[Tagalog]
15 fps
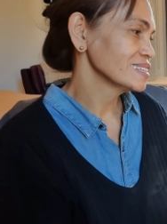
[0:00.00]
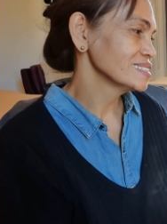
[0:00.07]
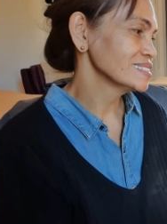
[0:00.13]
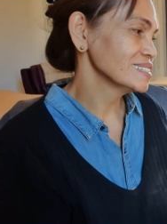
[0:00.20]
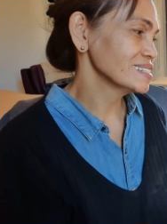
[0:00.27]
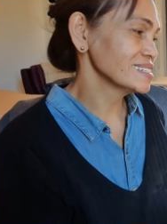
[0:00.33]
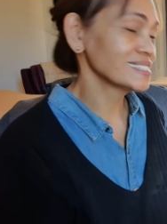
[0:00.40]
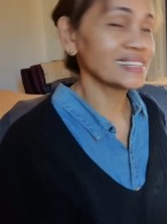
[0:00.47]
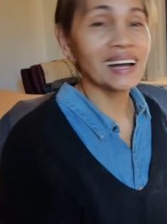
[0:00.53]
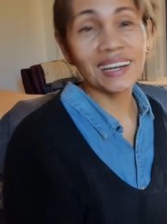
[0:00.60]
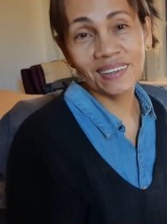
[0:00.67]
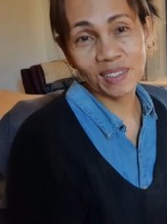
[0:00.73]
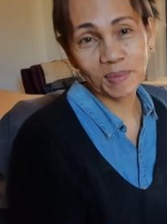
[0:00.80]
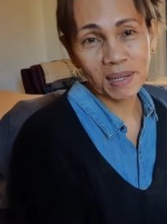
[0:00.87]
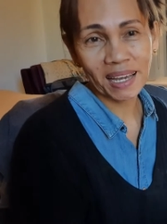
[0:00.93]
Cheers
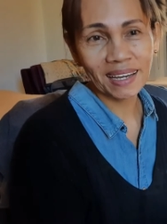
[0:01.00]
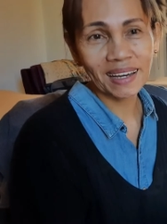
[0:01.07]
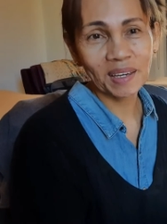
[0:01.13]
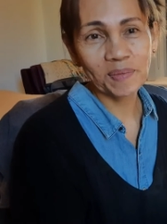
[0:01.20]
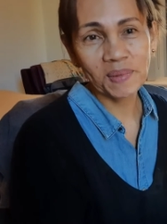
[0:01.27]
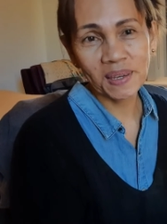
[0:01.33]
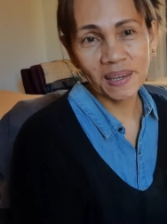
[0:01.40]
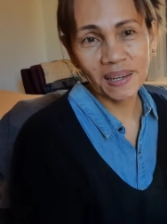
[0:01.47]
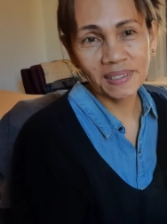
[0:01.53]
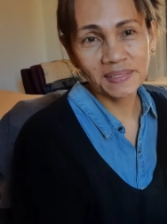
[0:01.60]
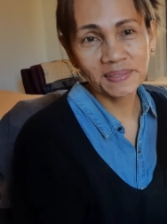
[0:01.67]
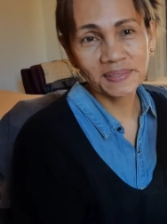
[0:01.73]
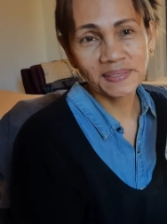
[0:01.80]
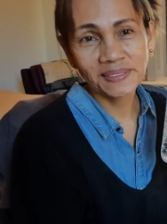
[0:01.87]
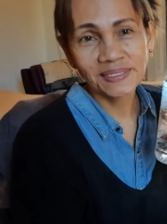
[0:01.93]
tayo mga kaibigan.
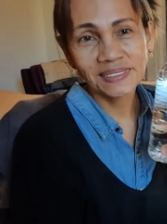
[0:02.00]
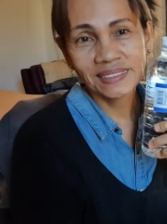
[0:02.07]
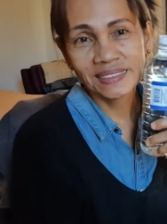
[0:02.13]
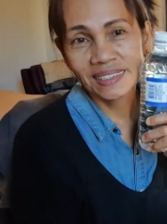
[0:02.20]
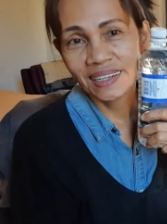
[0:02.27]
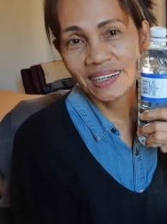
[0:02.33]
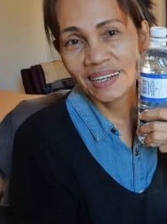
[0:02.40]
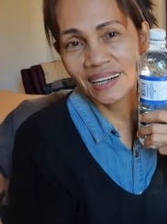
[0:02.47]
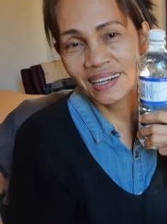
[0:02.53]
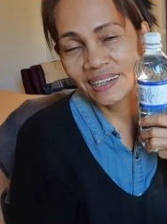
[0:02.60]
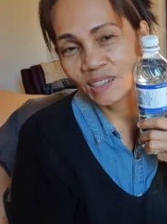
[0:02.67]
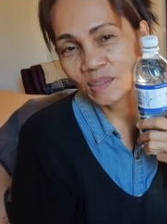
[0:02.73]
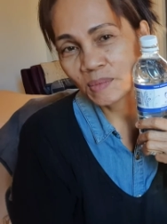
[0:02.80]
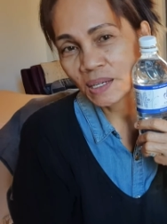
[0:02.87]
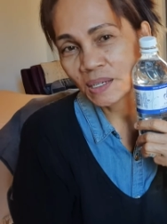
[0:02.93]

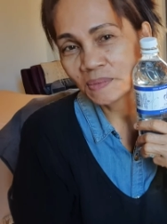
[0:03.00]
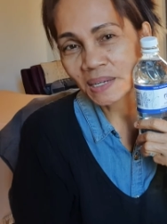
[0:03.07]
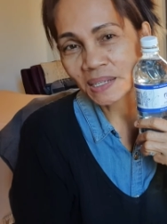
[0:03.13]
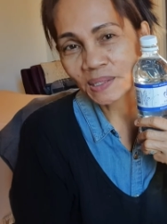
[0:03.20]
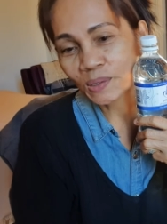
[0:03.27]
Inom-inom ng